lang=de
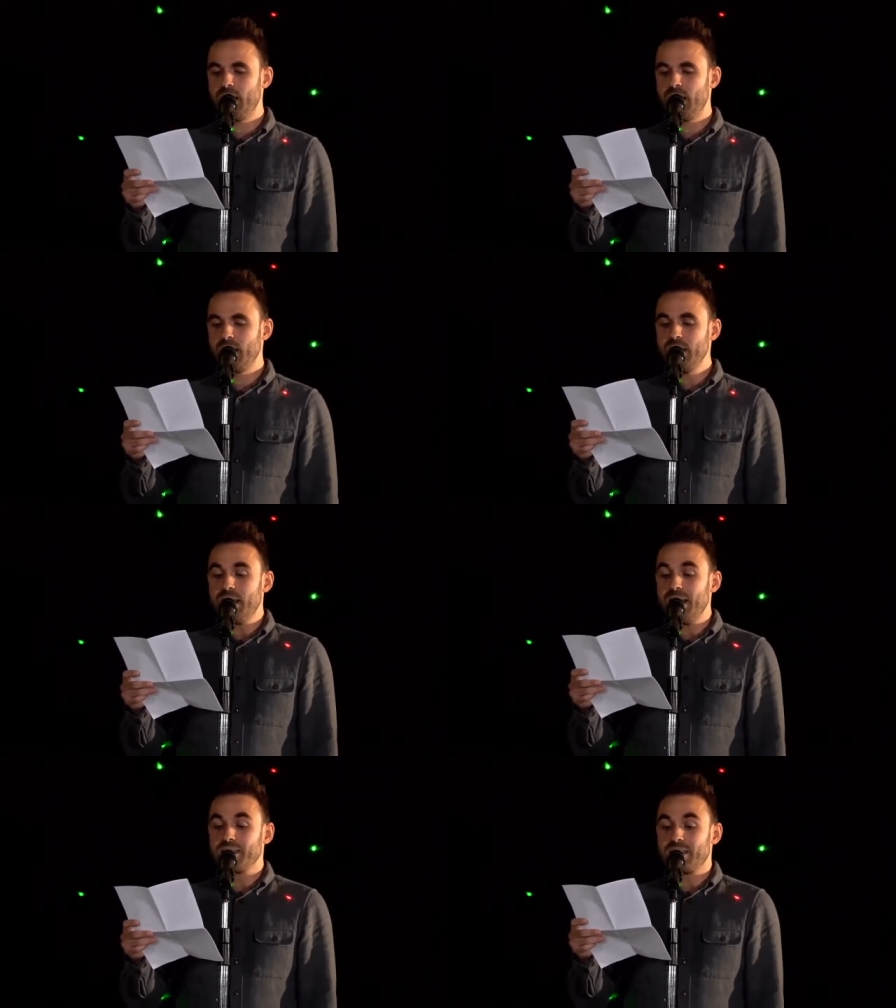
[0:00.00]
Nicht
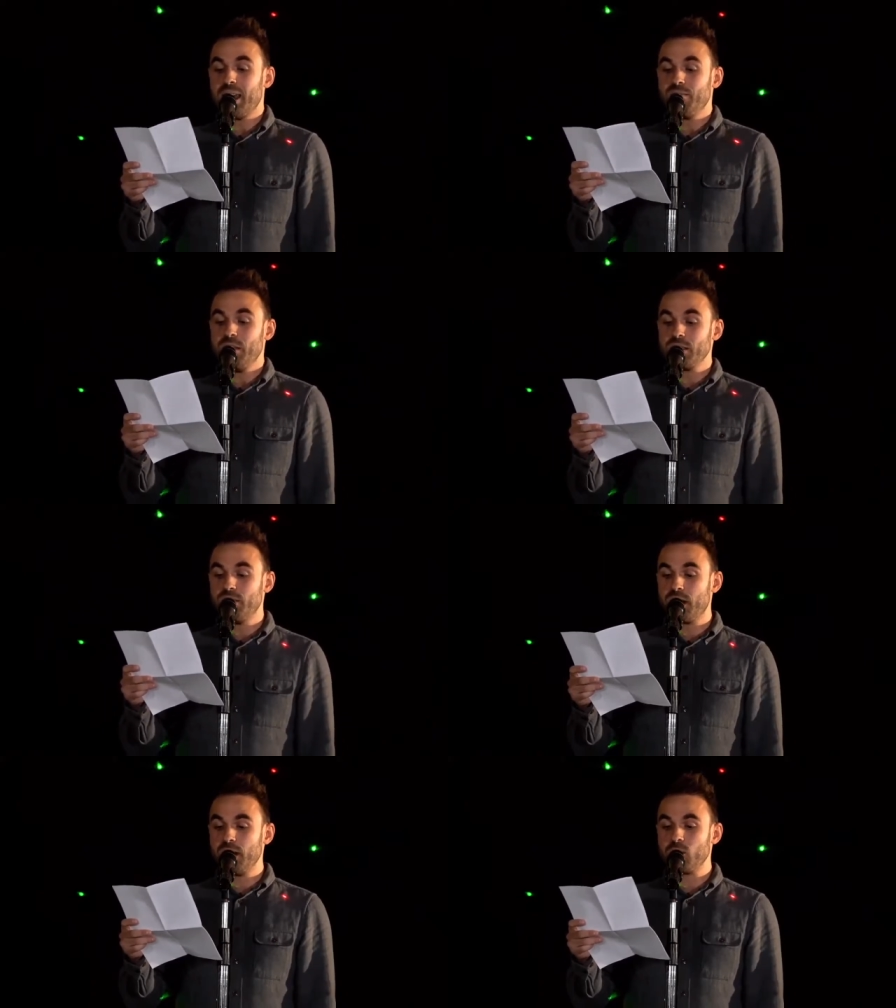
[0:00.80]
erst dann, wenn es
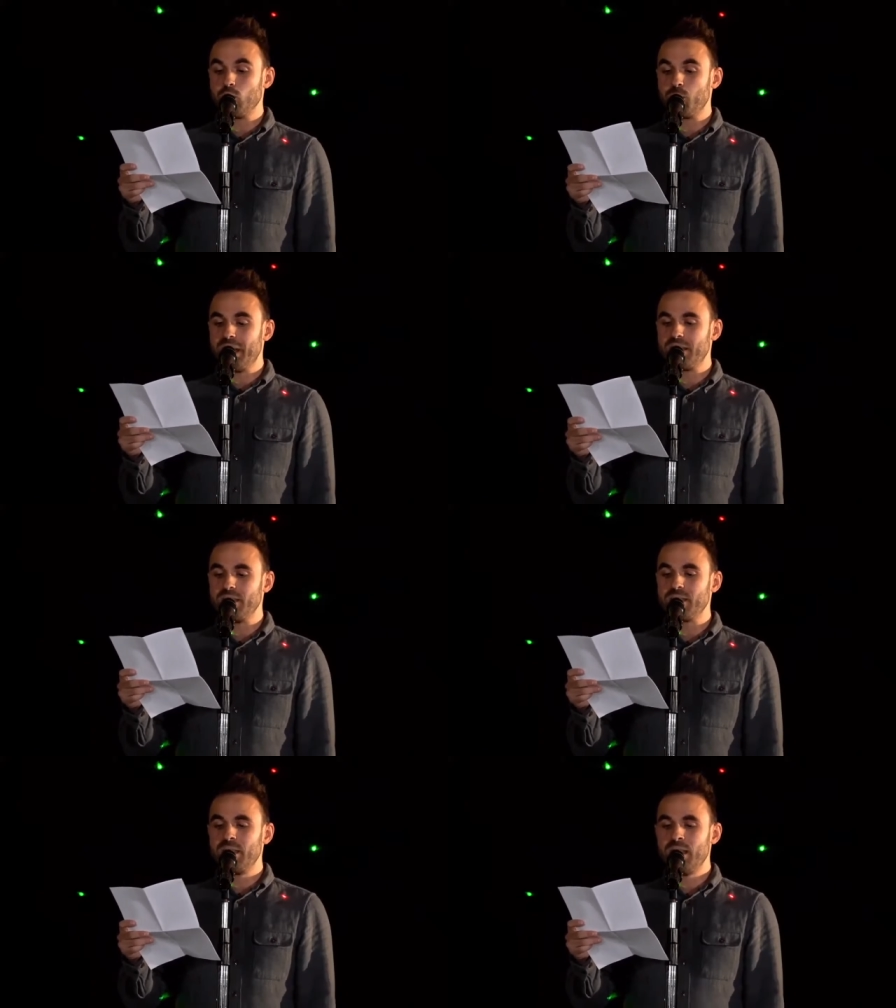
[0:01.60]
wirklich zu spät ist,
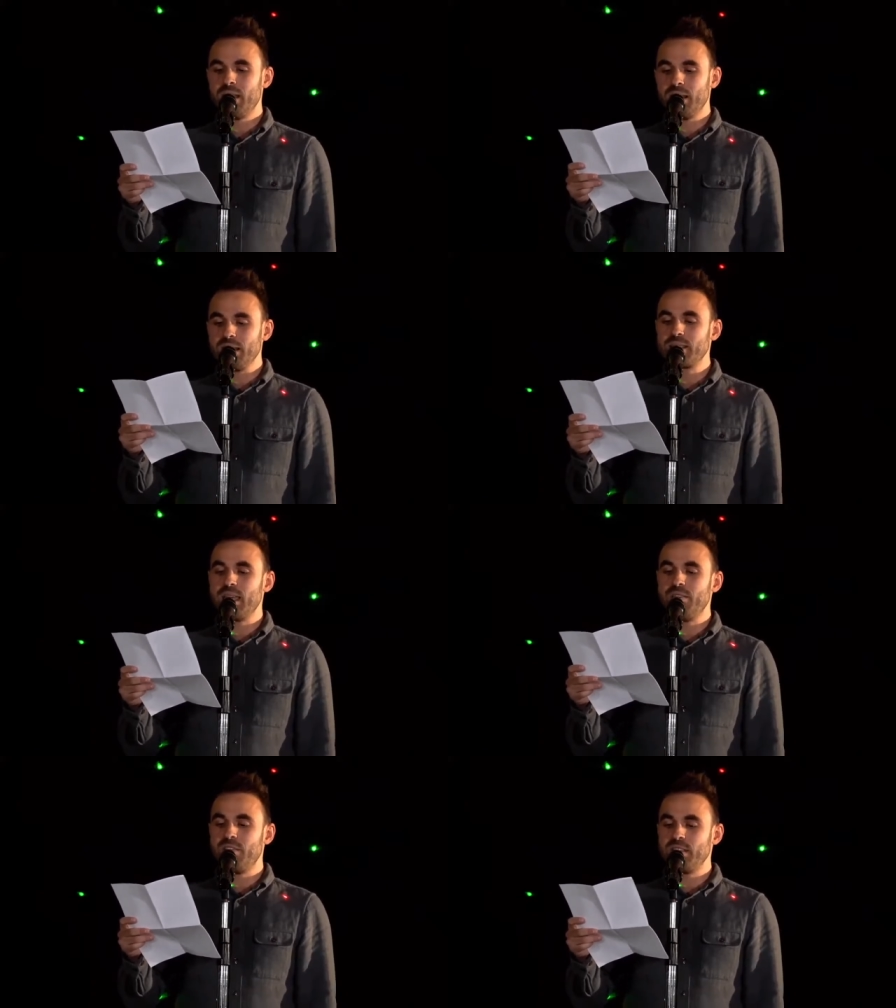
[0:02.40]
denn das
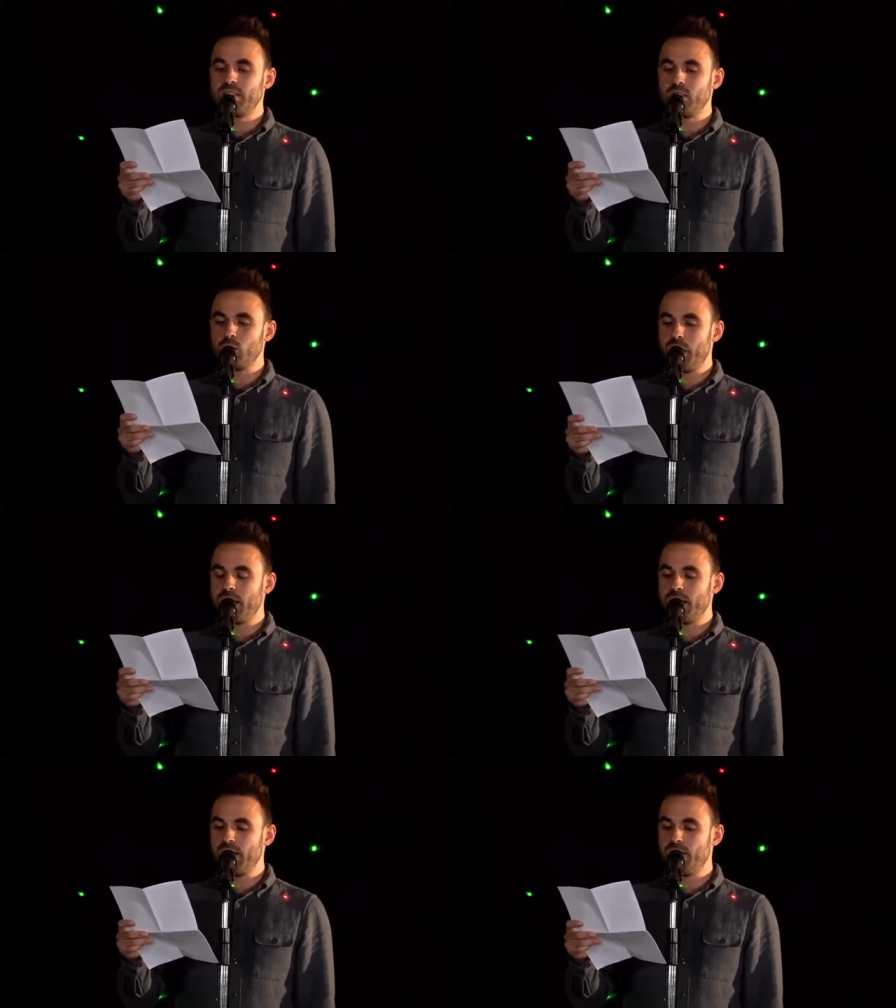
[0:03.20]
Zeitfenster zum
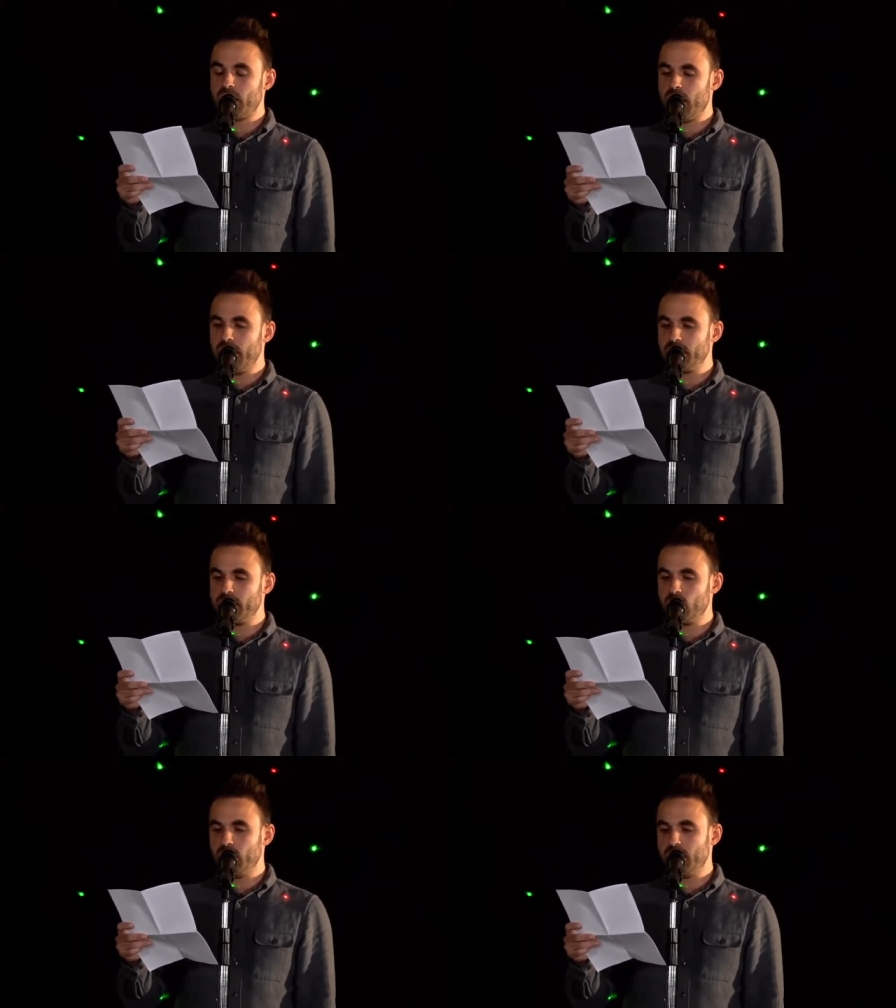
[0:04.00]
Handeln verkleinert sich
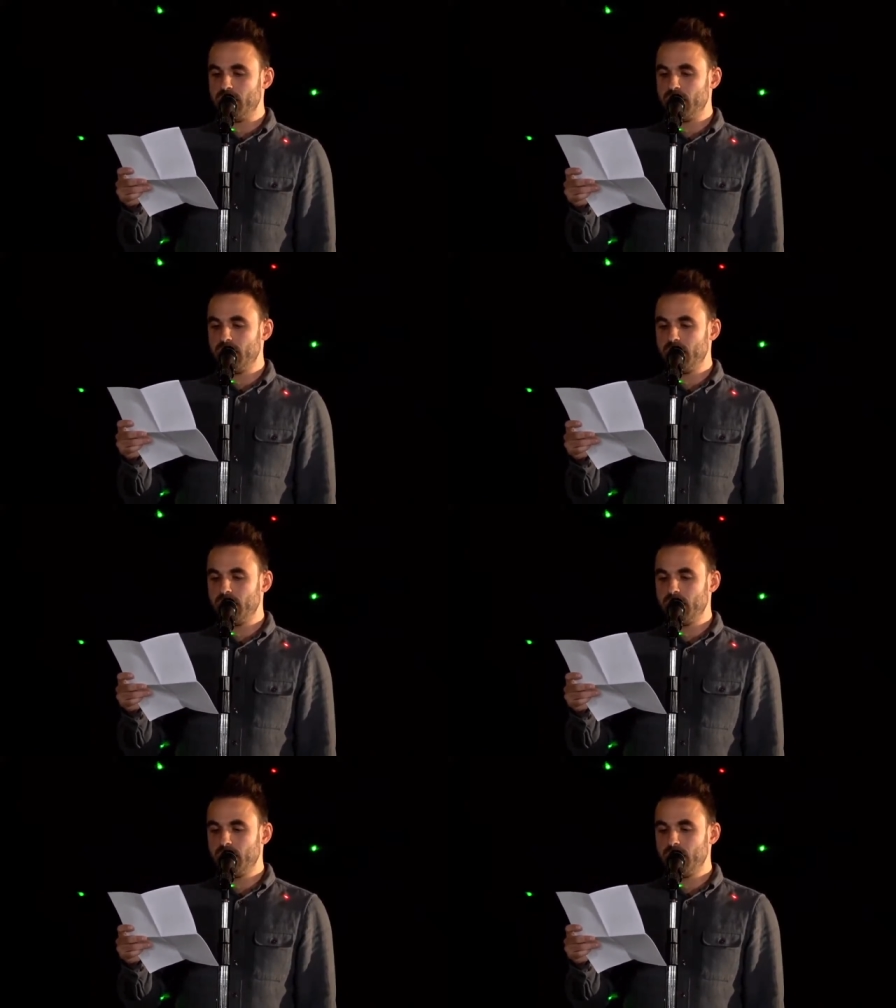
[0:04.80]
stetig.
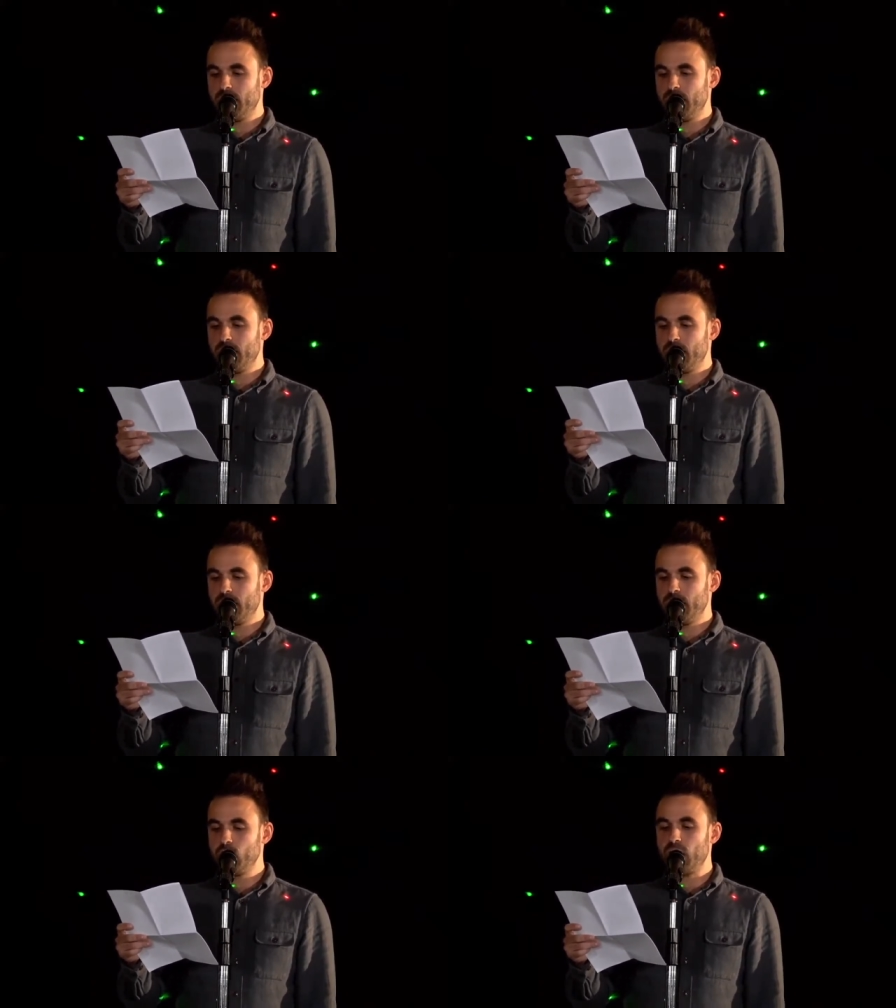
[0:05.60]

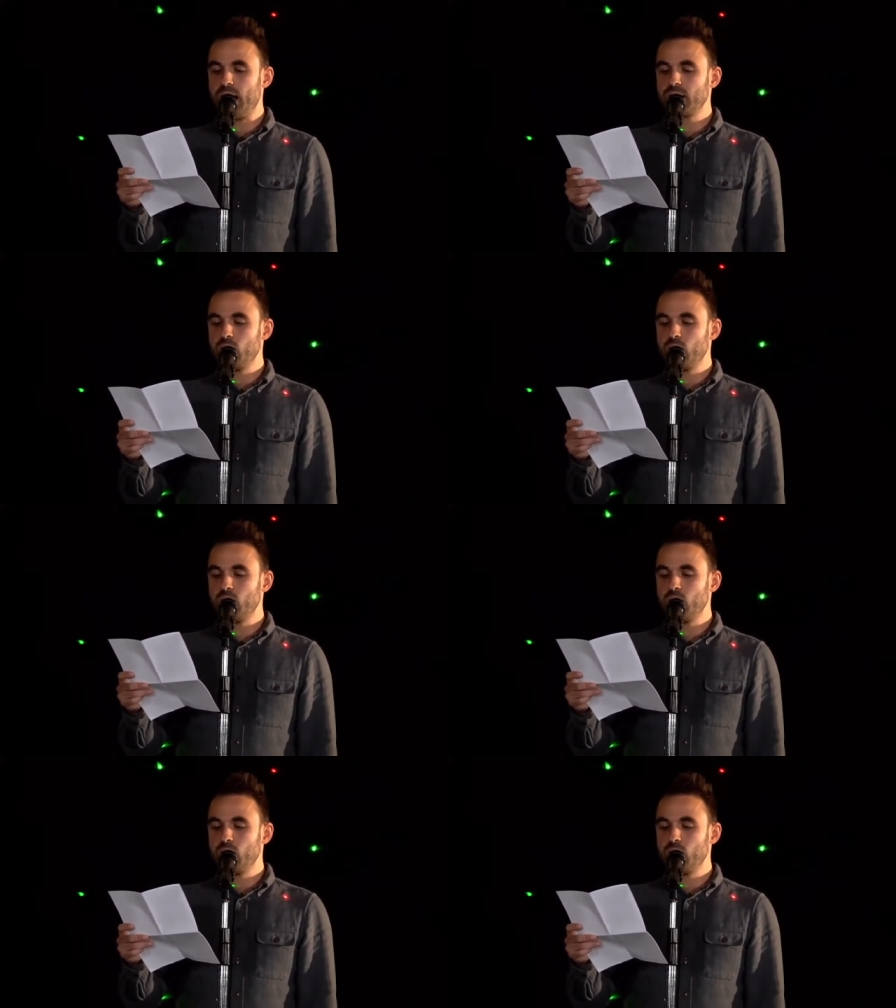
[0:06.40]
Die Straßen und